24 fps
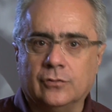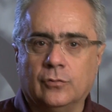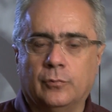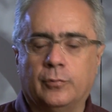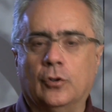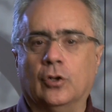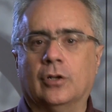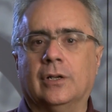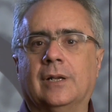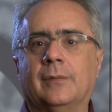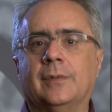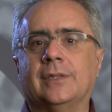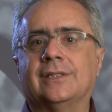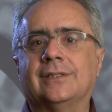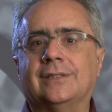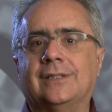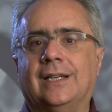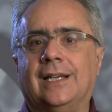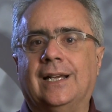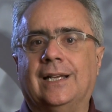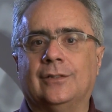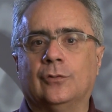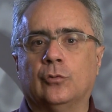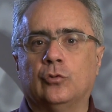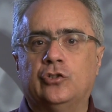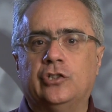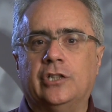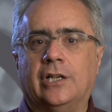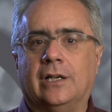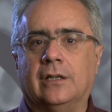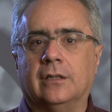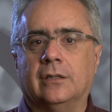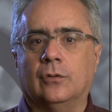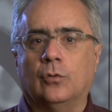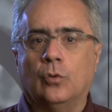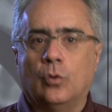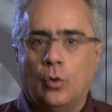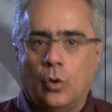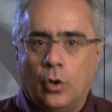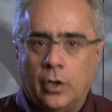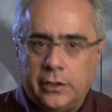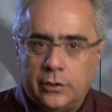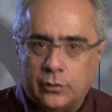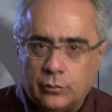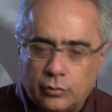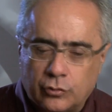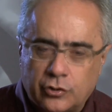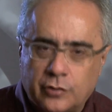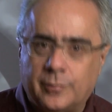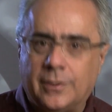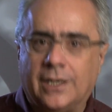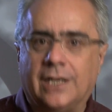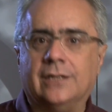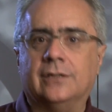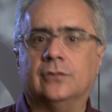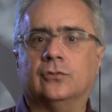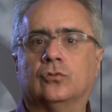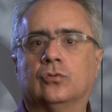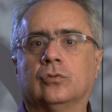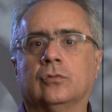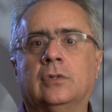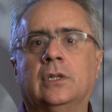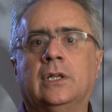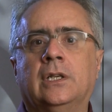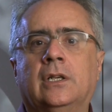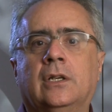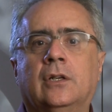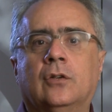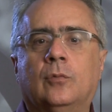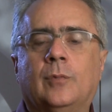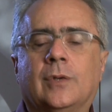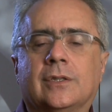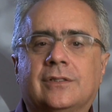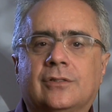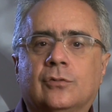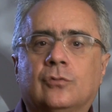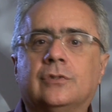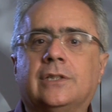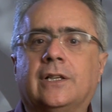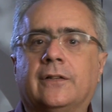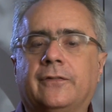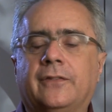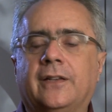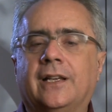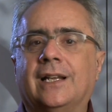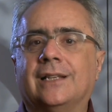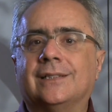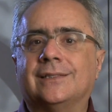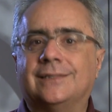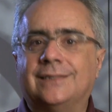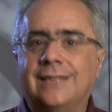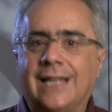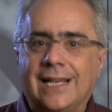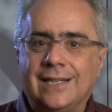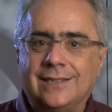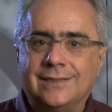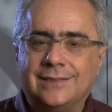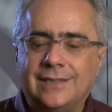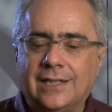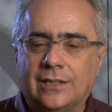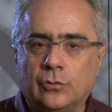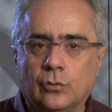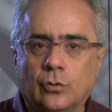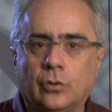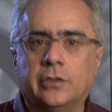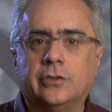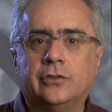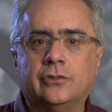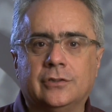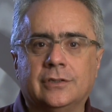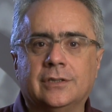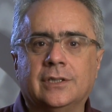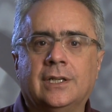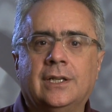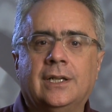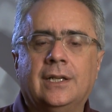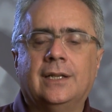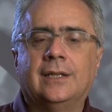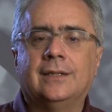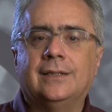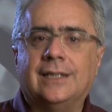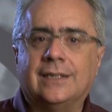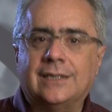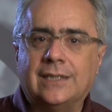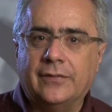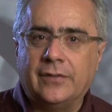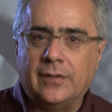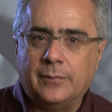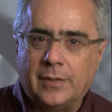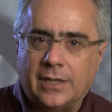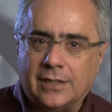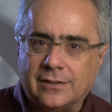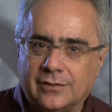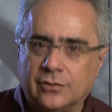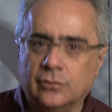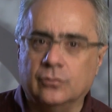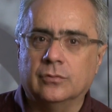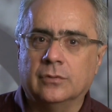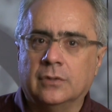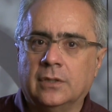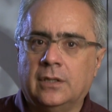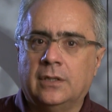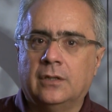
O programa estreia no dia 8 de março, uma segunda-feira, às 10 da noite, na TV Brasil.